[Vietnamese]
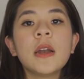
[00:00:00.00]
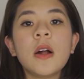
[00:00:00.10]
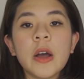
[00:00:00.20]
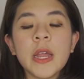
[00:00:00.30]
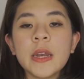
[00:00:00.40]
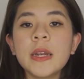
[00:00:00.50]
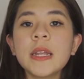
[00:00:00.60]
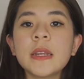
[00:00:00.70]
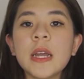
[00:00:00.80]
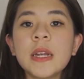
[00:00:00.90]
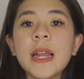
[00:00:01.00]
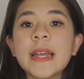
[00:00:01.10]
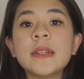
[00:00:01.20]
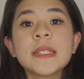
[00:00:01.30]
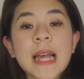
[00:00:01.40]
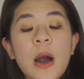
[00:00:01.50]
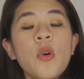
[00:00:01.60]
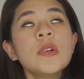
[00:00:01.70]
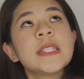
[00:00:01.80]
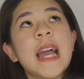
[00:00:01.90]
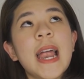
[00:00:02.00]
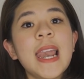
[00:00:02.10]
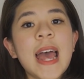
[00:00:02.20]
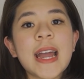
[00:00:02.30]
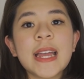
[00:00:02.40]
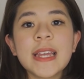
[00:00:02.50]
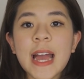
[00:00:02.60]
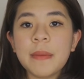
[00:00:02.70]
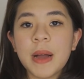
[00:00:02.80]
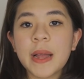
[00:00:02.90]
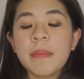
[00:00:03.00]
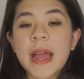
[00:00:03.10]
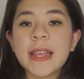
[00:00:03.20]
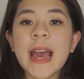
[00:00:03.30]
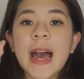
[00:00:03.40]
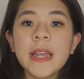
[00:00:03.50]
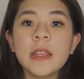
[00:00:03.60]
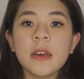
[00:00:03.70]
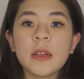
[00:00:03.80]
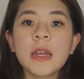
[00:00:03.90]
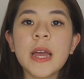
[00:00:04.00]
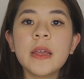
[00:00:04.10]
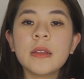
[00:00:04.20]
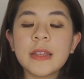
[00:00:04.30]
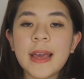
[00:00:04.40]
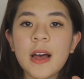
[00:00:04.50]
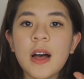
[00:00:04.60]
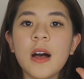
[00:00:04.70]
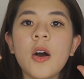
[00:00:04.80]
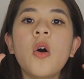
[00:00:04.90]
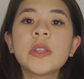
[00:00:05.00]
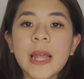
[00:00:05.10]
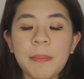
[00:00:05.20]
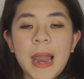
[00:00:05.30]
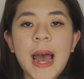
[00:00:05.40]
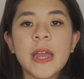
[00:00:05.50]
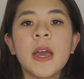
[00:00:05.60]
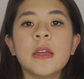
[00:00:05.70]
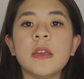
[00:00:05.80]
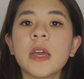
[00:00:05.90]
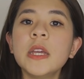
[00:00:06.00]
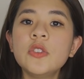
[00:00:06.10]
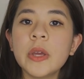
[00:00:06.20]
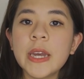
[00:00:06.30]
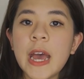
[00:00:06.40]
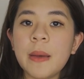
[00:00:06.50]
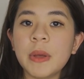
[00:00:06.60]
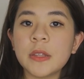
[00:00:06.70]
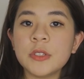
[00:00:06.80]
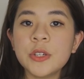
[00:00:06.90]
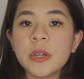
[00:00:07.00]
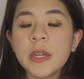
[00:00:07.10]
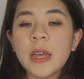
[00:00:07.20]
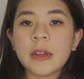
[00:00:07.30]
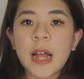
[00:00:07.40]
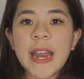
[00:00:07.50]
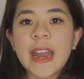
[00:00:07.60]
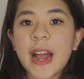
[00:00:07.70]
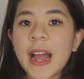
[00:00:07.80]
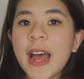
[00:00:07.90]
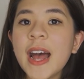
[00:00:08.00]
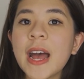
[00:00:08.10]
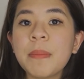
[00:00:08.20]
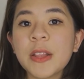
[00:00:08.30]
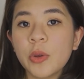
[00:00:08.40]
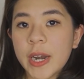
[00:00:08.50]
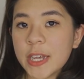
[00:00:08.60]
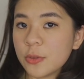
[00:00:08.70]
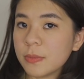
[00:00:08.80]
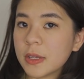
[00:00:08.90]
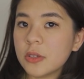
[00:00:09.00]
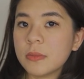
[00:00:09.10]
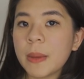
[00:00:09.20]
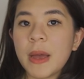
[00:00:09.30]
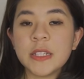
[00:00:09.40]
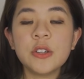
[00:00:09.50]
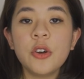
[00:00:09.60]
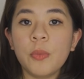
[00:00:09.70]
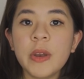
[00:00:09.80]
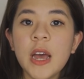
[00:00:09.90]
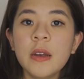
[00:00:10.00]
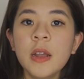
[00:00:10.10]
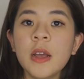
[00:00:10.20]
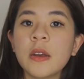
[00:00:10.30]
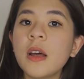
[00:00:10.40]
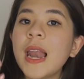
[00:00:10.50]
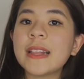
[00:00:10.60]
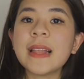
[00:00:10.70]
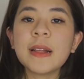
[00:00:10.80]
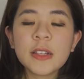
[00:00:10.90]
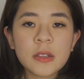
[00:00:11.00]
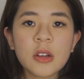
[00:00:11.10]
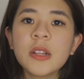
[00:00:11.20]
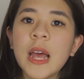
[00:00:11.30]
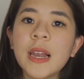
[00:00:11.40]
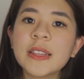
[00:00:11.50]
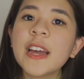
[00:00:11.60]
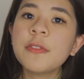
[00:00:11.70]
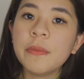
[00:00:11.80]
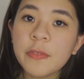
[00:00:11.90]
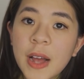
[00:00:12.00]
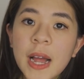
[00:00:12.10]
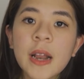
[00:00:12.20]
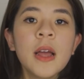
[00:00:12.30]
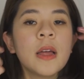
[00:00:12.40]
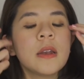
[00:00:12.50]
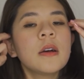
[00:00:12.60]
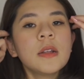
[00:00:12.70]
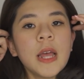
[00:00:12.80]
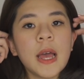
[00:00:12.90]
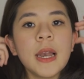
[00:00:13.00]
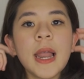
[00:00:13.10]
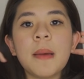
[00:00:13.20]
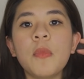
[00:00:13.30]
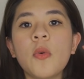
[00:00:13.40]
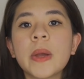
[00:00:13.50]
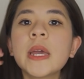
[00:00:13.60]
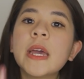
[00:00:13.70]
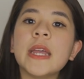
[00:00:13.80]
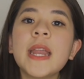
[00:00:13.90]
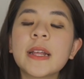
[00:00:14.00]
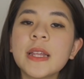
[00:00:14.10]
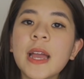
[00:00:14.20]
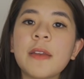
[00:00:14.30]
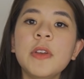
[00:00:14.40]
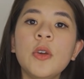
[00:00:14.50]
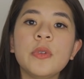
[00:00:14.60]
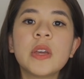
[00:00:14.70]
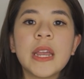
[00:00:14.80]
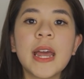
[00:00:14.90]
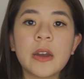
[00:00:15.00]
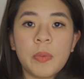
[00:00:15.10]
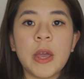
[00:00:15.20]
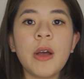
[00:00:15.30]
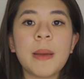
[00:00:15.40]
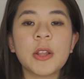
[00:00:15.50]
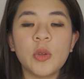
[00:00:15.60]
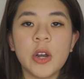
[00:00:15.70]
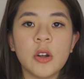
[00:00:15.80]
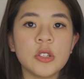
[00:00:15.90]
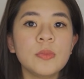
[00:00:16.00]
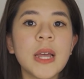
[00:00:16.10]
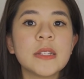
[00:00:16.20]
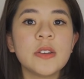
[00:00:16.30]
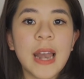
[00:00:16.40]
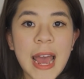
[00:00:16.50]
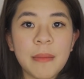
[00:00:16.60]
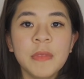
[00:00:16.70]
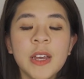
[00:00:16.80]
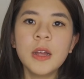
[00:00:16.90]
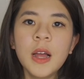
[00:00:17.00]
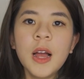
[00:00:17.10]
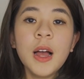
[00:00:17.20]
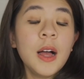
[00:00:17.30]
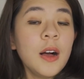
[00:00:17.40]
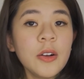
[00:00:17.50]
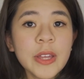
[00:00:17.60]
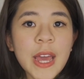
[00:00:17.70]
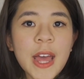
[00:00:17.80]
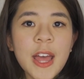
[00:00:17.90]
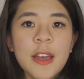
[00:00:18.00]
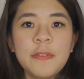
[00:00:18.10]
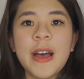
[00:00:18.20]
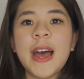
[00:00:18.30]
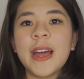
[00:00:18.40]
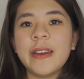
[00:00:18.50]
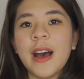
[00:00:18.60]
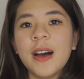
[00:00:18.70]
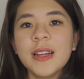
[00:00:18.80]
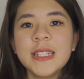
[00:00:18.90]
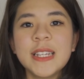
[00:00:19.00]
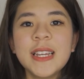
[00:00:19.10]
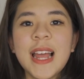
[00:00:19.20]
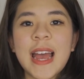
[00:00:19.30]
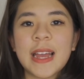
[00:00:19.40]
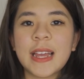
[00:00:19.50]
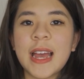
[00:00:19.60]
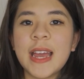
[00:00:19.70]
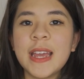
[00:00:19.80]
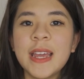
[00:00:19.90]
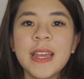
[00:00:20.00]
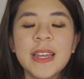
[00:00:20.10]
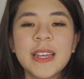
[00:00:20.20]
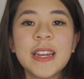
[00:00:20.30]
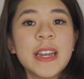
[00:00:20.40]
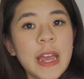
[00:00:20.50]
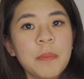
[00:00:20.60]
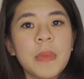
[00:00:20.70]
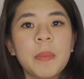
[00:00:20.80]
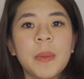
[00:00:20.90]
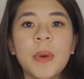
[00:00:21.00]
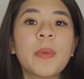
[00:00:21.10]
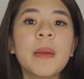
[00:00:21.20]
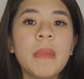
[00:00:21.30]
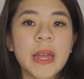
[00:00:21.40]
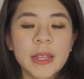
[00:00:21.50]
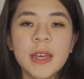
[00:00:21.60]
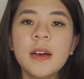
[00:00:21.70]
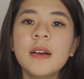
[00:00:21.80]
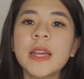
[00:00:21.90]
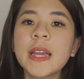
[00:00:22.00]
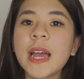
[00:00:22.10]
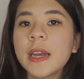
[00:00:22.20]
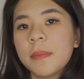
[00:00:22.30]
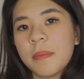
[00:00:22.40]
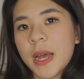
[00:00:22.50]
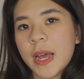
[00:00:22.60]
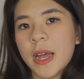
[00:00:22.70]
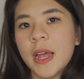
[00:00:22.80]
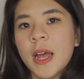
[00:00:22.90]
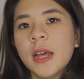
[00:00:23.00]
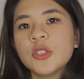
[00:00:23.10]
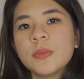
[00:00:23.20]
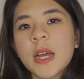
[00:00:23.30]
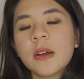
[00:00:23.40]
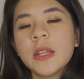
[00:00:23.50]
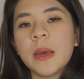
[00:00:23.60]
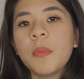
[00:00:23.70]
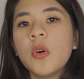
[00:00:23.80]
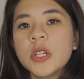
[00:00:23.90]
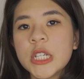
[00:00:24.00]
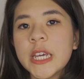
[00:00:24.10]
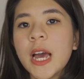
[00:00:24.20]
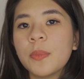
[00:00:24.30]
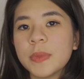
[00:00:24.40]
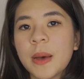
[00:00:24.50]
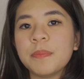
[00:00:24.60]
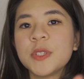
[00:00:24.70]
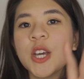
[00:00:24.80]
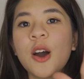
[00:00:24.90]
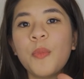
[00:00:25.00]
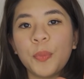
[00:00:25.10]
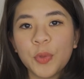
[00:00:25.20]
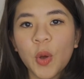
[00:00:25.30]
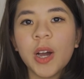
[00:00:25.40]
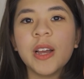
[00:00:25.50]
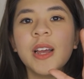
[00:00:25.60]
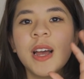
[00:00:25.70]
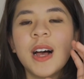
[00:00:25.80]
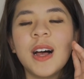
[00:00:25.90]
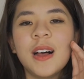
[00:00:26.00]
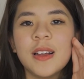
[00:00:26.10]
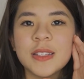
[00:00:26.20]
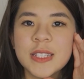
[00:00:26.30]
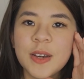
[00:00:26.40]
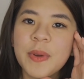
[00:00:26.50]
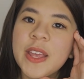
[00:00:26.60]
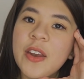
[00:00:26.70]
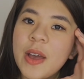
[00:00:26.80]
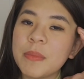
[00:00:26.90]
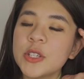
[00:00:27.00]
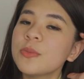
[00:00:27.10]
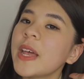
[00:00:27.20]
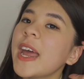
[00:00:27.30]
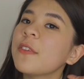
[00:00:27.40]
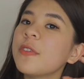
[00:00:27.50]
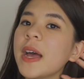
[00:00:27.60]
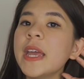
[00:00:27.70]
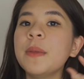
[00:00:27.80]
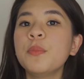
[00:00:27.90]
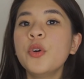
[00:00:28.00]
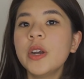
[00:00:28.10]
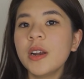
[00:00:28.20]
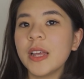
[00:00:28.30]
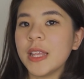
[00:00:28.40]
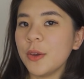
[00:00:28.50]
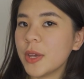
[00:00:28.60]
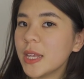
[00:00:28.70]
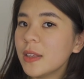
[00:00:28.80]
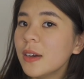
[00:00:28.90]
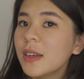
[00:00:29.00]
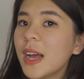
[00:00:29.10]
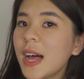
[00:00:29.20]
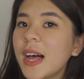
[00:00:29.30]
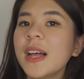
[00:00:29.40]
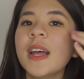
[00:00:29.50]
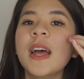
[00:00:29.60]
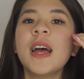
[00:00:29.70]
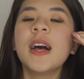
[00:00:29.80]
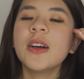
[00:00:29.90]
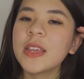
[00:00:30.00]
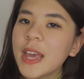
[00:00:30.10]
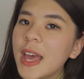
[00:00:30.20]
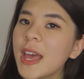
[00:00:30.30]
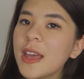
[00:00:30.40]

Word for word: rồi đến đến ngày thứ sáu sẽ là cái ngày mà các bạn giải những cái uh, ôn tập lại những cái chuyên đề mà từ trước đến giờ cả đã cả hai ba tuần nay chúng các bạn chưa đụng đến nó là tác có thể là tác phẩm văn nó có thể là một cái kỹ năng tiếng anh ví dụ như kỹ năng đọc hiểu hai ba tuần rồi chúng ta chưa làm ok và đó chính là cái kinh nghiệm mà mình mong các bạn nhớ cái cách mà chúng ta có thể bố trí học tập cho một tuần uh, trong cái giai đoạn mà chúng ta đang phải input rất là nhiều kiến thức ha Ok